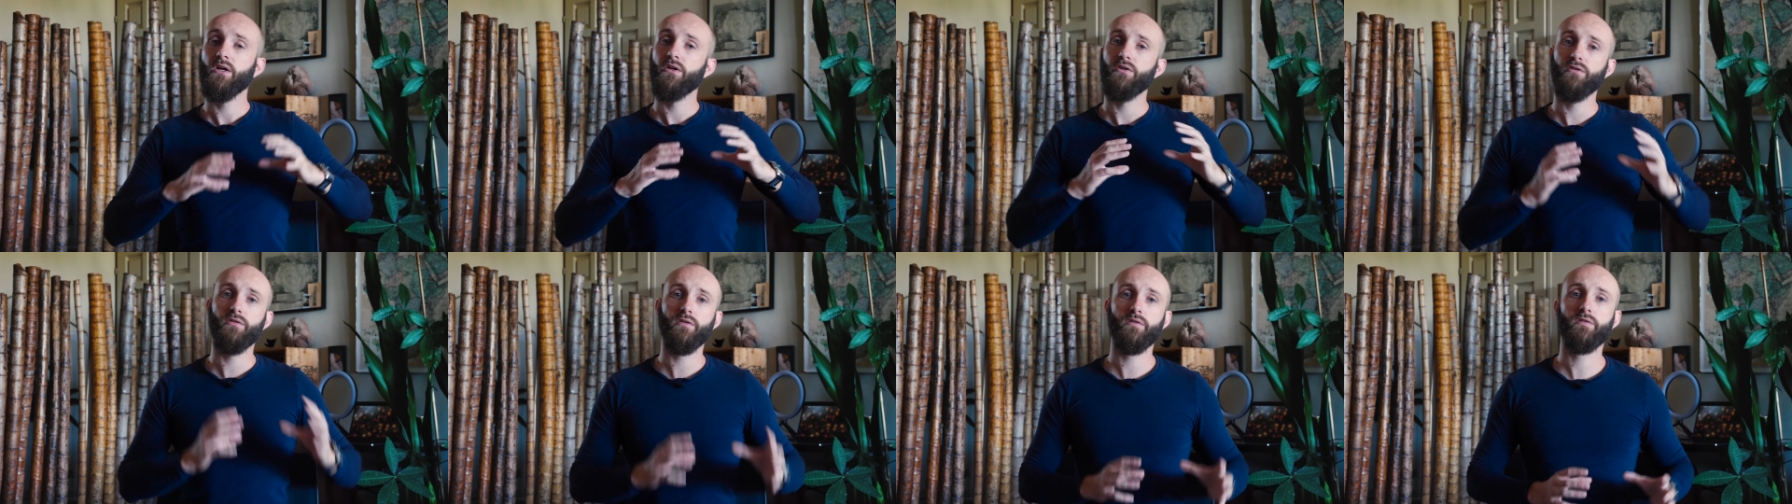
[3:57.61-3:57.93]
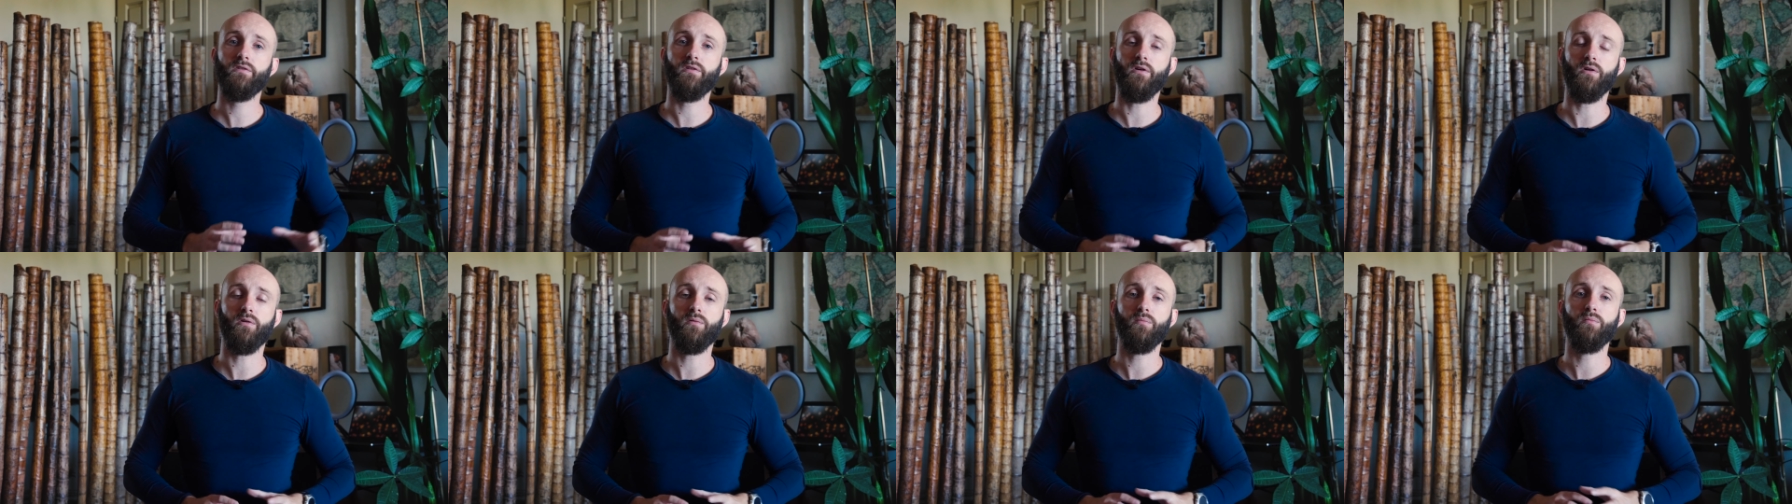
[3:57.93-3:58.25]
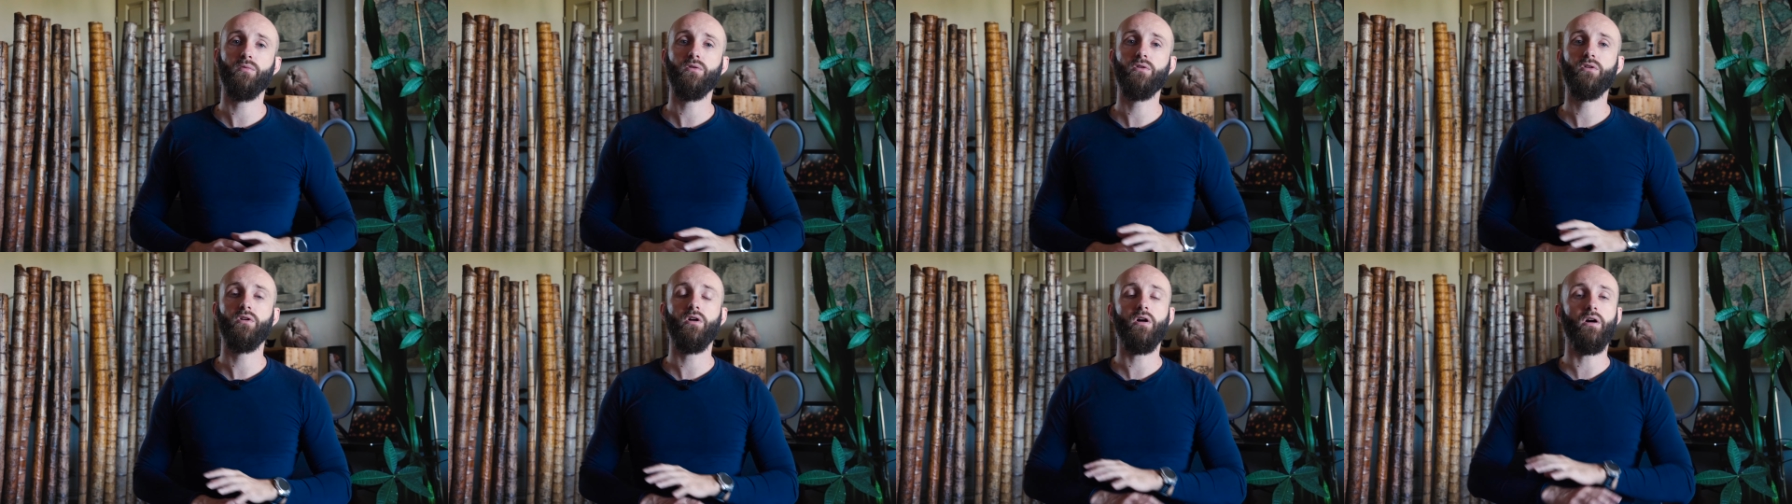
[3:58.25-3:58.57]
Je sens que
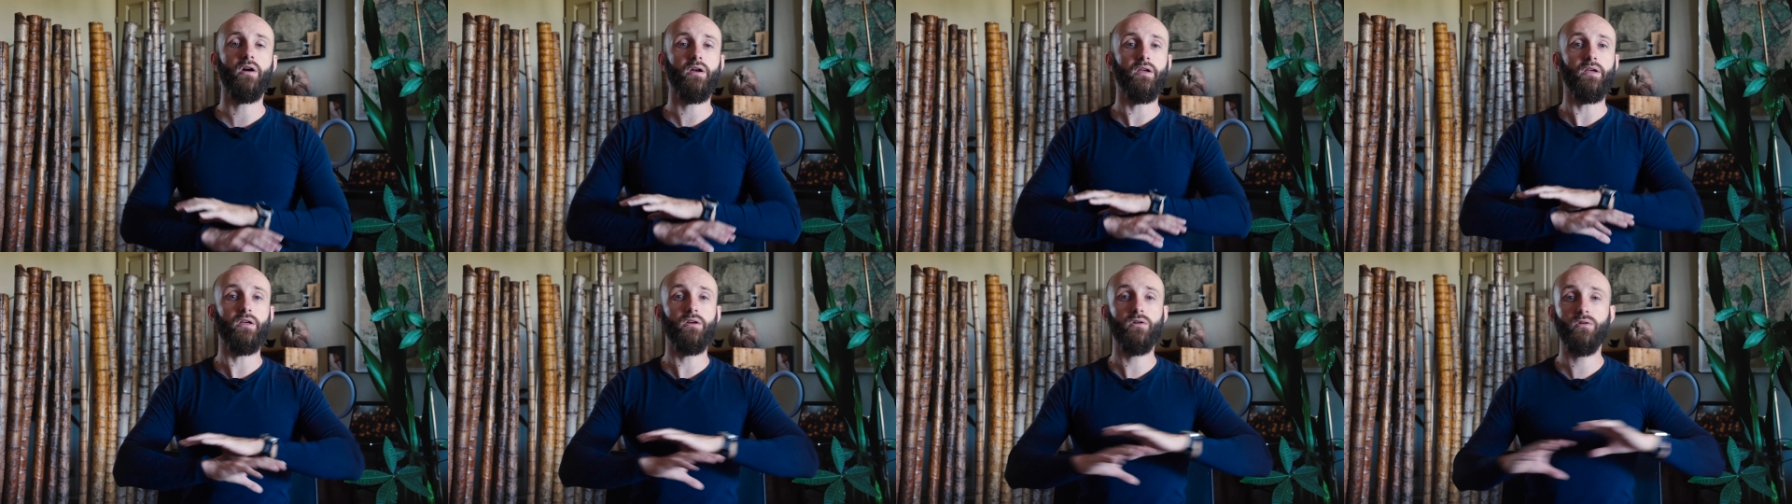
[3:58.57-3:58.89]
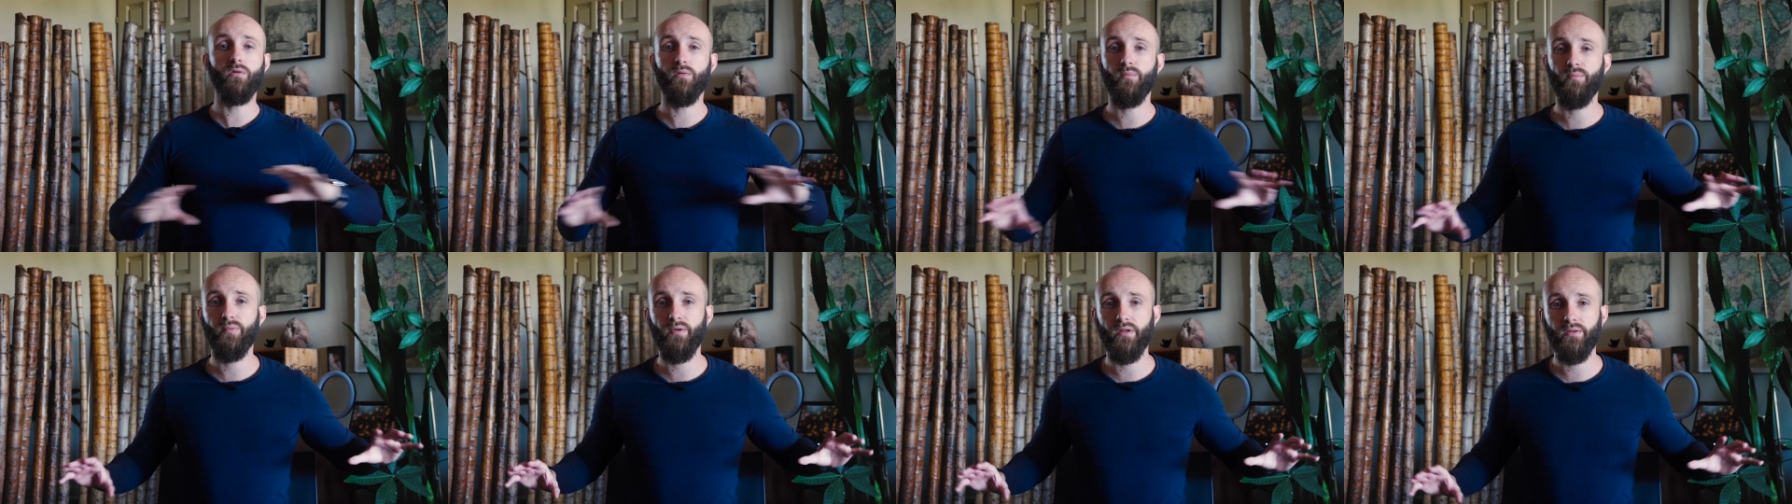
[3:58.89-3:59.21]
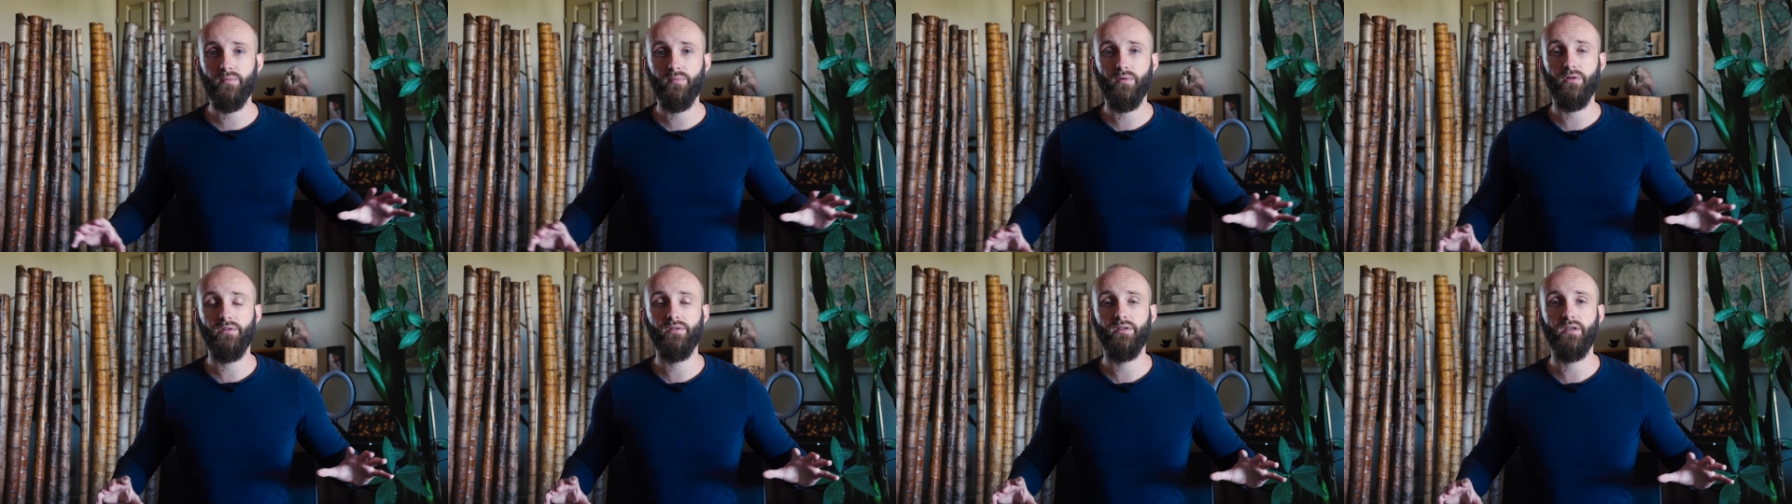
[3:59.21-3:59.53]
mon corps est
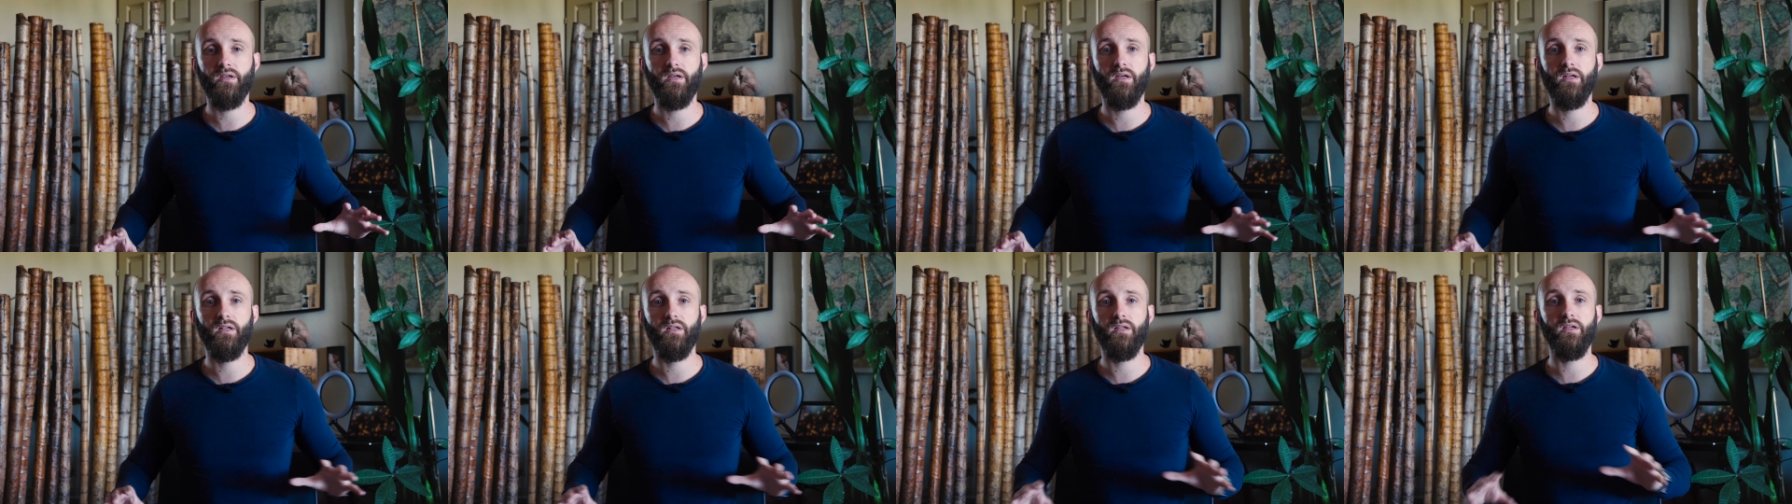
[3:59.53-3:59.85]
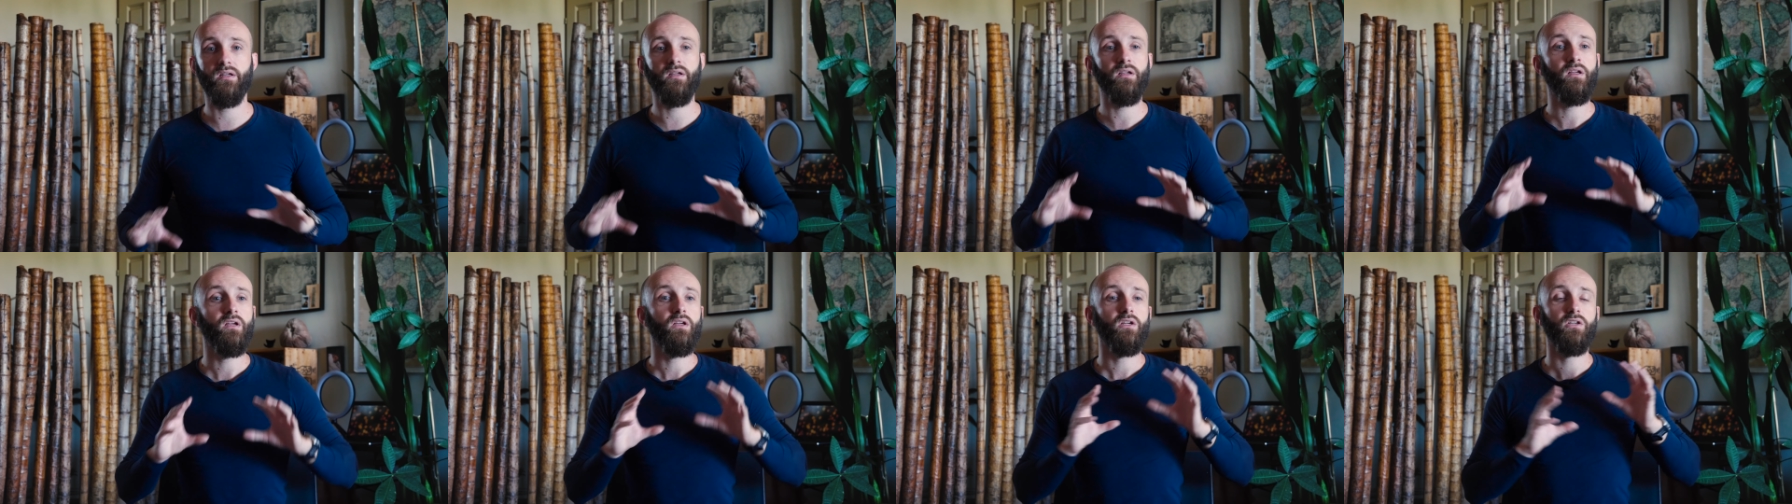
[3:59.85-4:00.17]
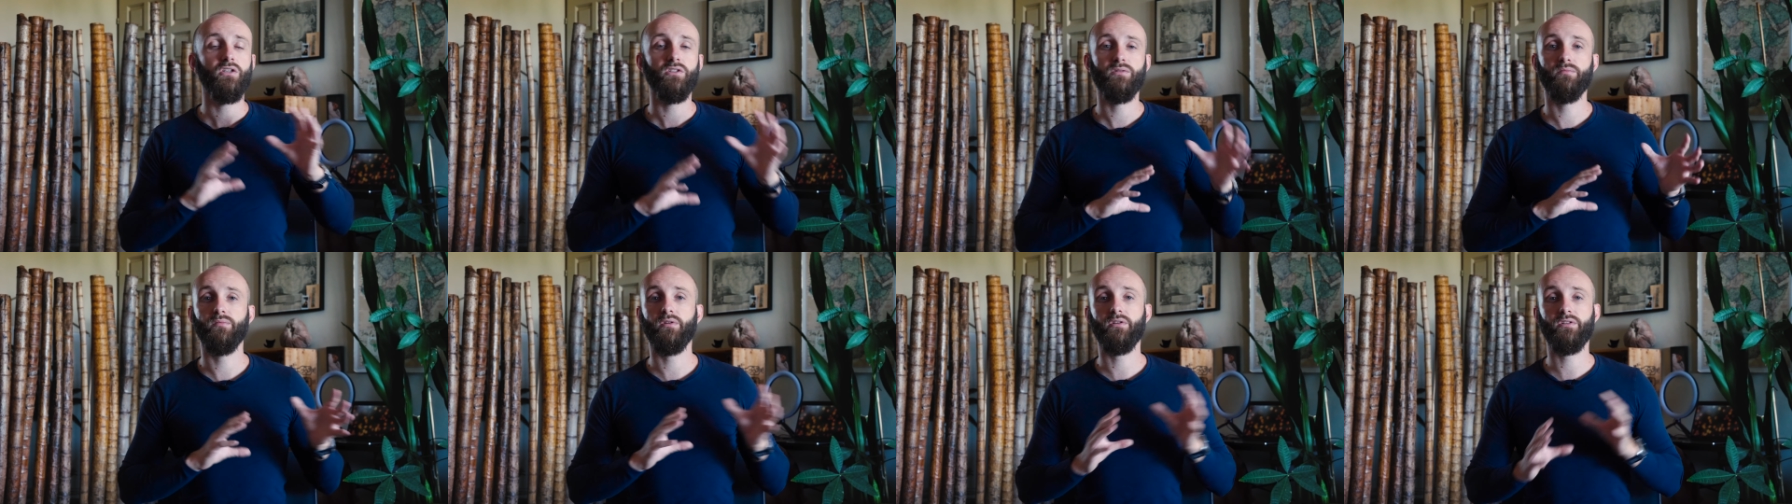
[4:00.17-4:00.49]
complètement déréglé.
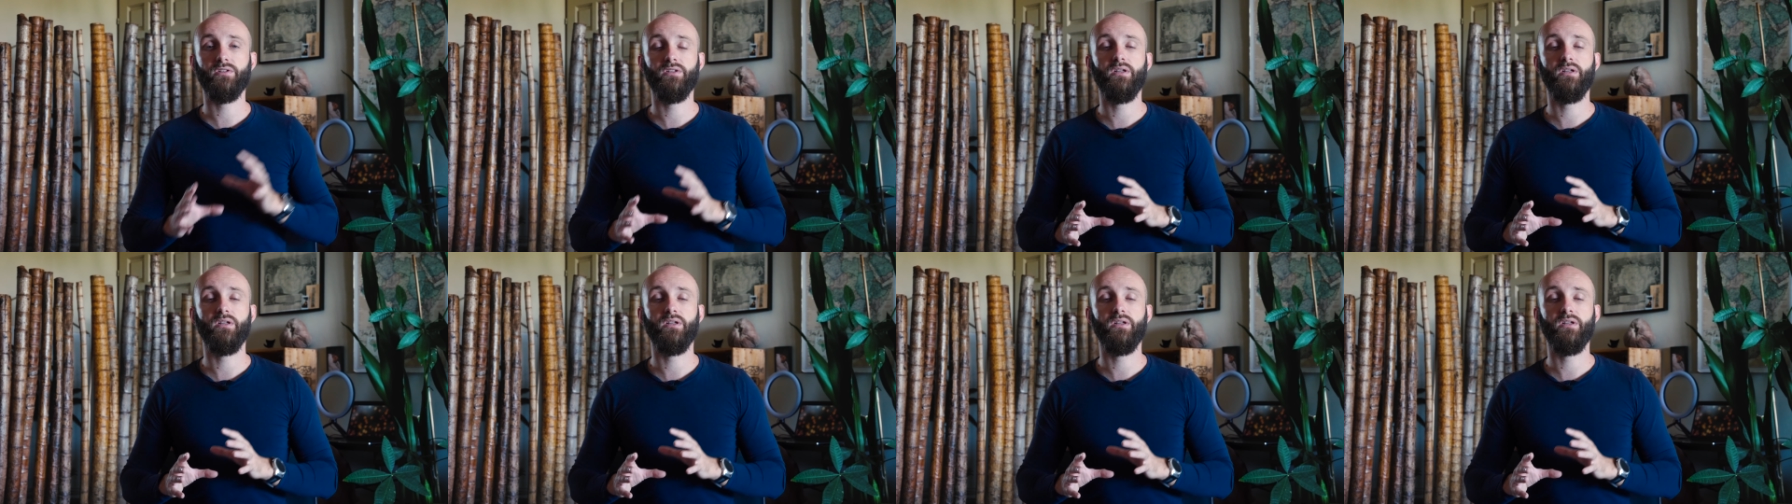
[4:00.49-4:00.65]
Je mange